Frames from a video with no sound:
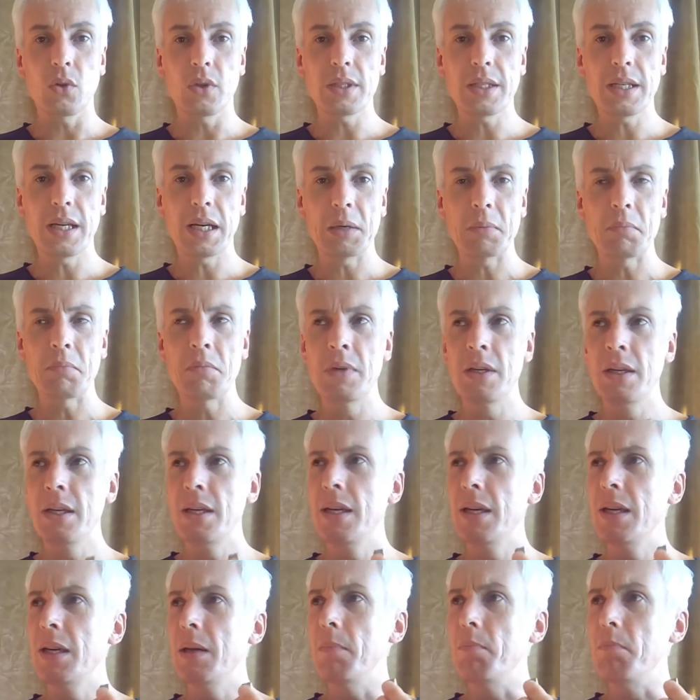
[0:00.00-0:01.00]
und sagen,
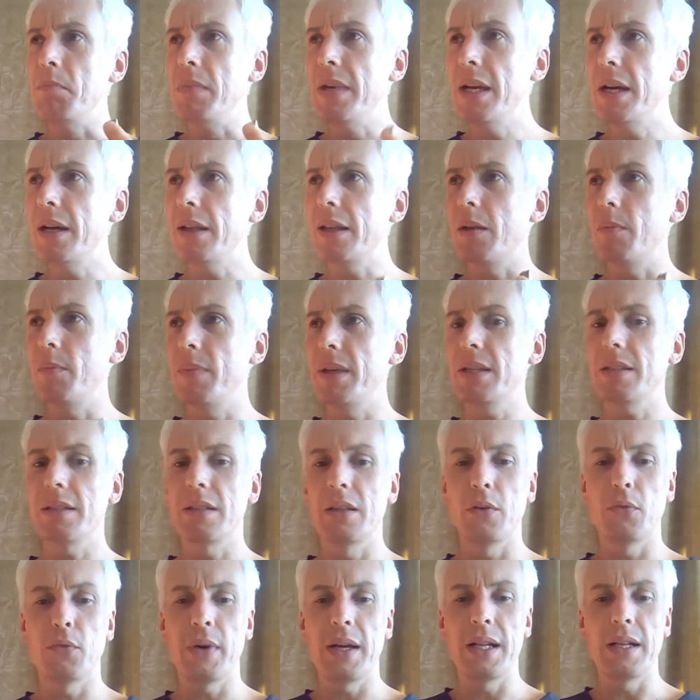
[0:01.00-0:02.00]
mir hat am
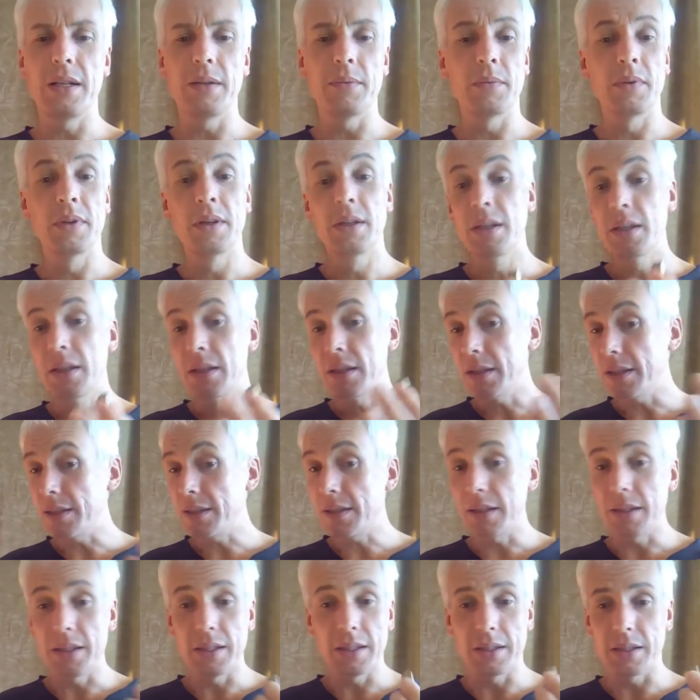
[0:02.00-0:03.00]
besten gefallen,
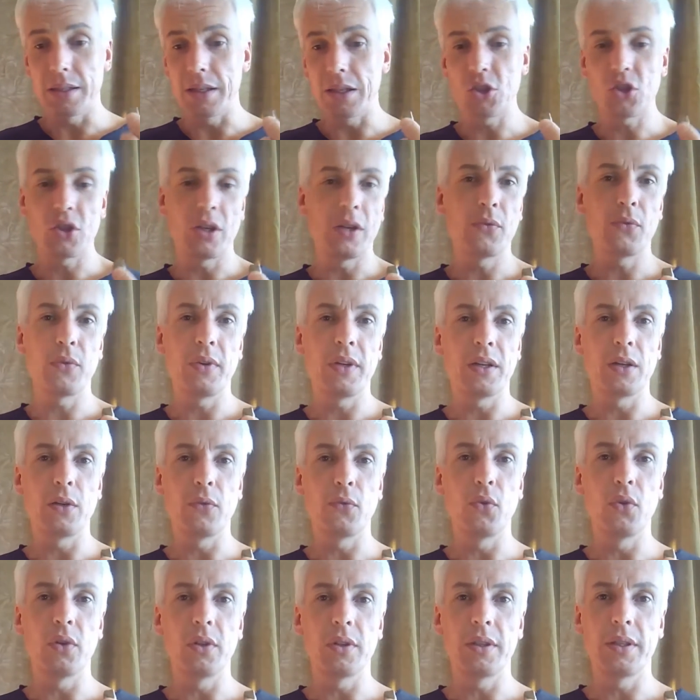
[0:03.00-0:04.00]
dass der Hirte das Schaf wieder
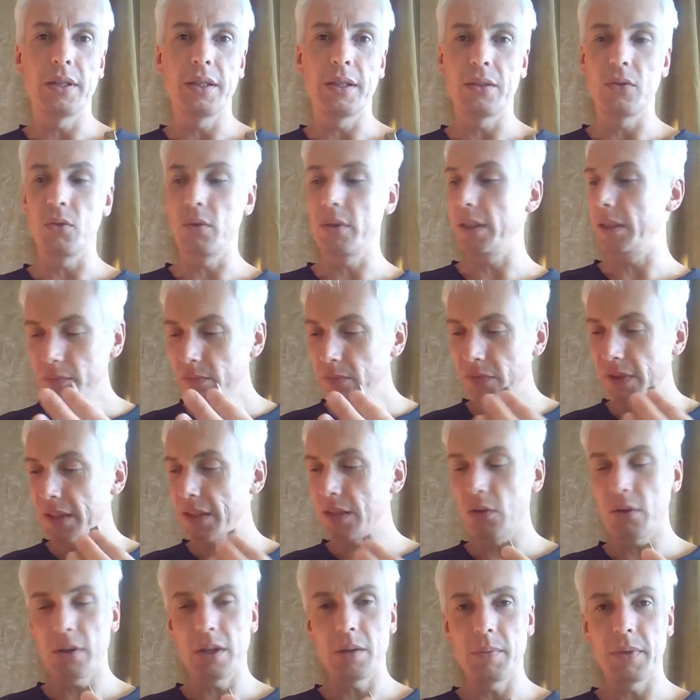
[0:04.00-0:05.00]
gefunden hat.
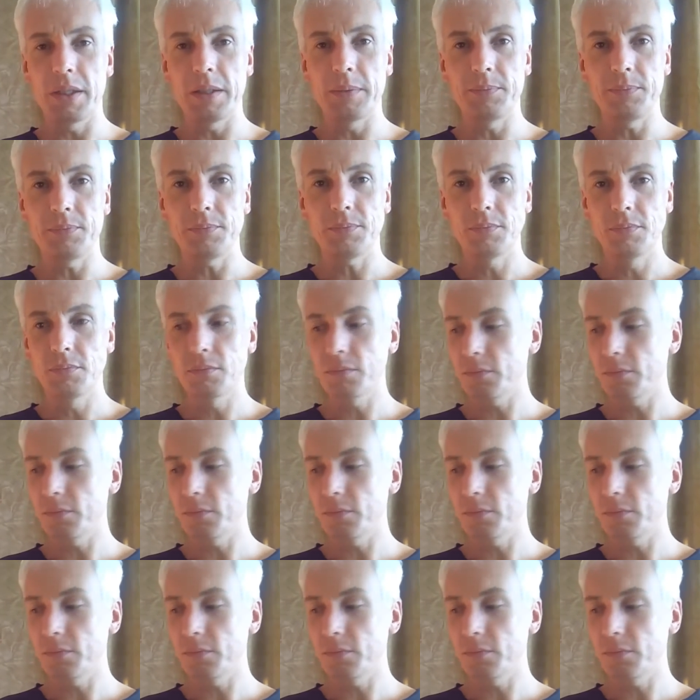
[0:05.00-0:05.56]
Was auch immer.